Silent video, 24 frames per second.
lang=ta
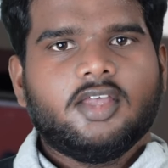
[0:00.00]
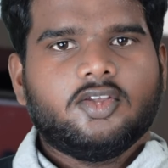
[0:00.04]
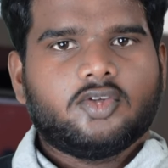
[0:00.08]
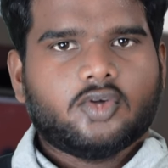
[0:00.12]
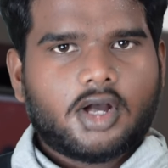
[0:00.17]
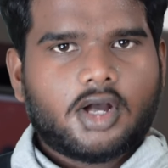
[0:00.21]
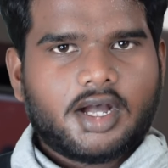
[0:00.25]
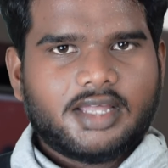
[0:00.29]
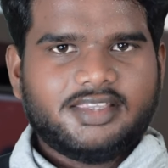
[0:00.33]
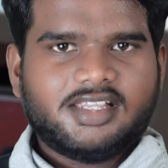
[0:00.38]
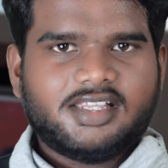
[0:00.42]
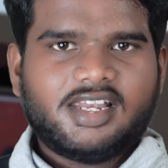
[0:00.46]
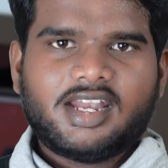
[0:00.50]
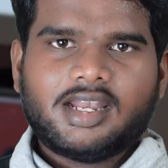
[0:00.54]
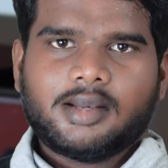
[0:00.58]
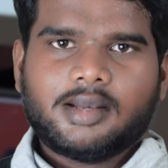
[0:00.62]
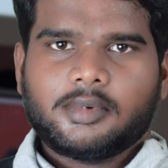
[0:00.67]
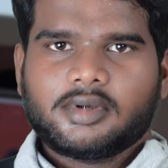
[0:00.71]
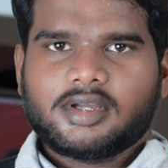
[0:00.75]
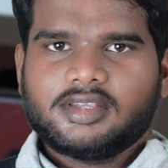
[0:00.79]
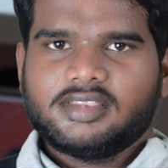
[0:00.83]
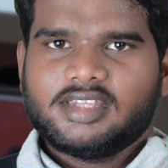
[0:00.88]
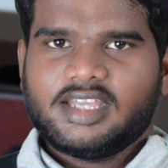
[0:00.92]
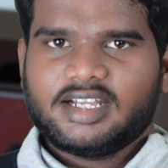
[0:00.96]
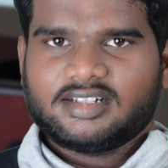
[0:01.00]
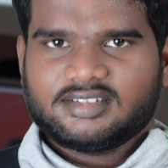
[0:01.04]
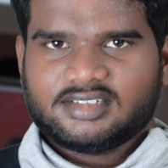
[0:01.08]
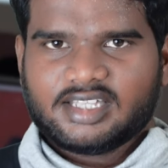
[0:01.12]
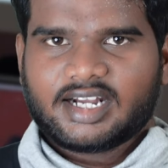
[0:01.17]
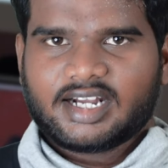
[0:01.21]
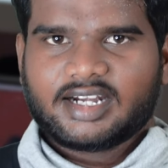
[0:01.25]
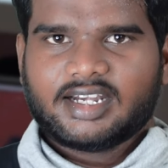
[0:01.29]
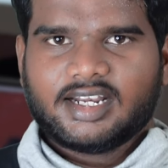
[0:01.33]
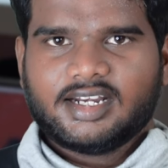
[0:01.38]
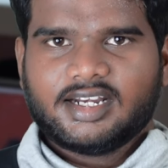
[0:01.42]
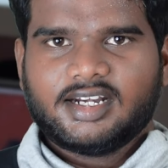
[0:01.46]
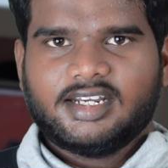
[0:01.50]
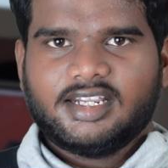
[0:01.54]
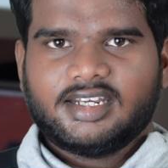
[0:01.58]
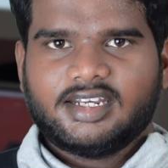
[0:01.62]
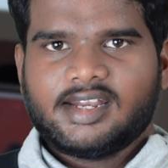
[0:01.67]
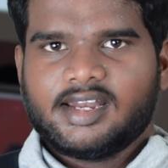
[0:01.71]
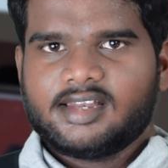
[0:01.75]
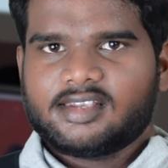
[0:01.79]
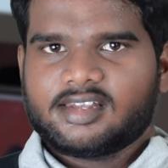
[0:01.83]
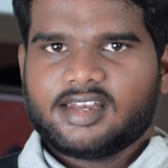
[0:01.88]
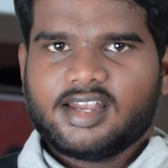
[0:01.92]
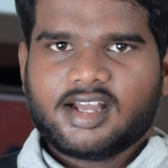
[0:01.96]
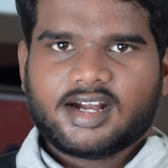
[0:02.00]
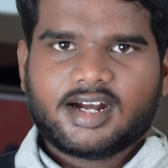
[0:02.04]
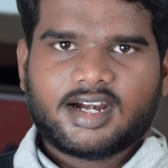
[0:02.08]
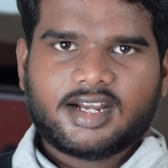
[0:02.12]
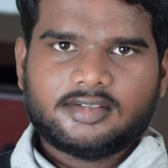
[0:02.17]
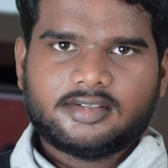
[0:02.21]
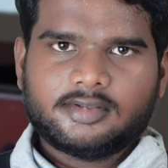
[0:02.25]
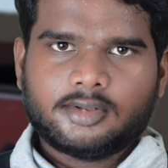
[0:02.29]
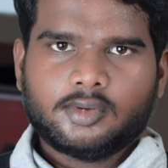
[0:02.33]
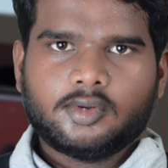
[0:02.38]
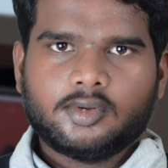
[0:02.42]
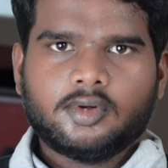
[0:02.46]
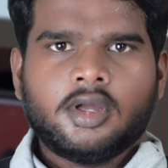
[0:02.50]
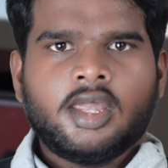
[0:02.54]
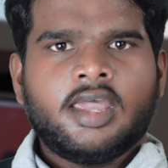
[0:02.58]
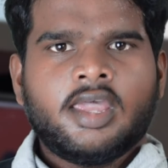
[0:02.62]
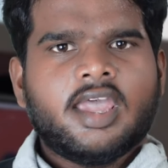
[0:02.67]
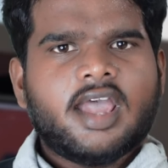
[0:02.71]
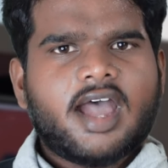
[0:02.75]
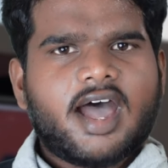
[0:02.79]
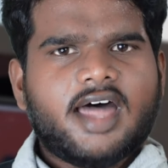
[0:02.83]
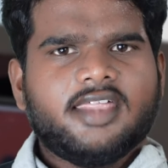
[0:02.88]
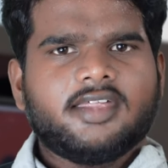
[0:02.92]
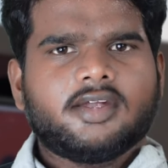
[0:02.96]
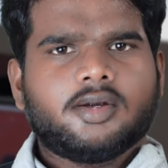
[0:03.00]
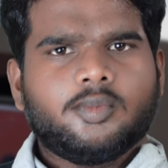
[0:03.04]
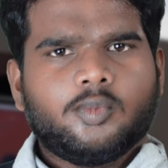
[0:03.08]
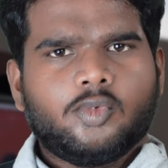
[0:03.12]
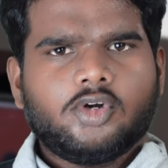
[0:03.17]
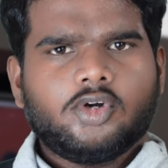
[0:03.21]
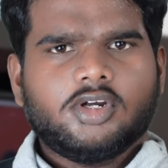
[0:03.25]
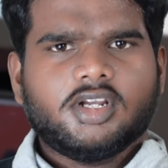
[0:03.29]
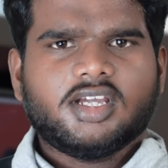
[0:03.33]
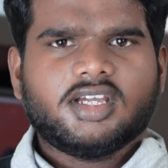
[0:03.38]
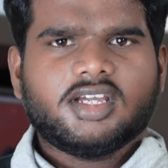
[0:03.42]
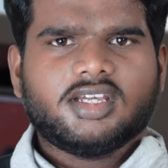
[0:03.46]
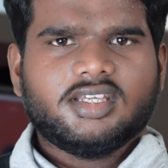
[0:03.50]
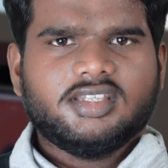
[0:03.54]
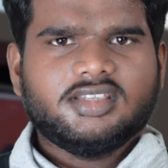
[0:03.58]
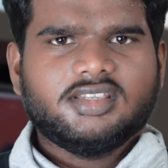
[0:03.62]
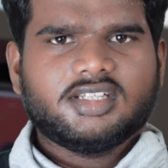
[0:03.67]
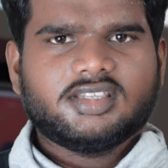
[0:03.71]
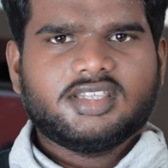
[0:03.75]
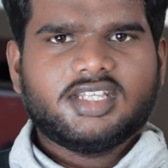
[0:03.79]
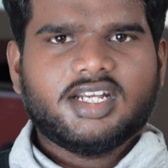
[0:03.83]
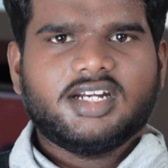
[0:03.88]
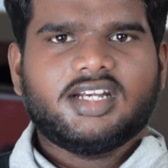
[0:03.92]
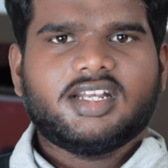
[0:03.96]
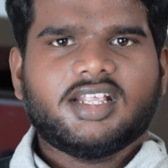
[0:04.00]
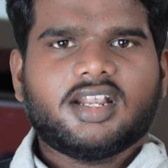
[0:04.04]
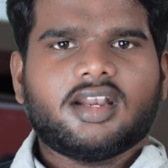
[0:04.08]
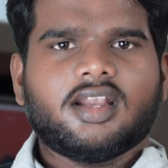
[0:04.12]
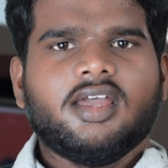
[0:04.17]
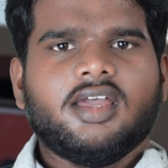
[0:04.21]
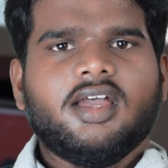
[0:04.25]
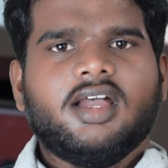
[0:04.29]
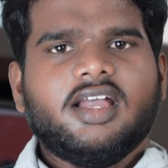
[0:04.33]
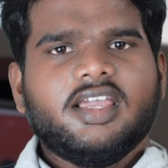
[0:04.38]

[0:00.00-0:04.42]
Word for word: ஸோ அதில் நமக்கு இந்த எக்ஸாக்டான டீட்டெயில்ஸ்லாம் கிடச்சிரும் அதுக்கு முன்னே இந்த தேட்டர்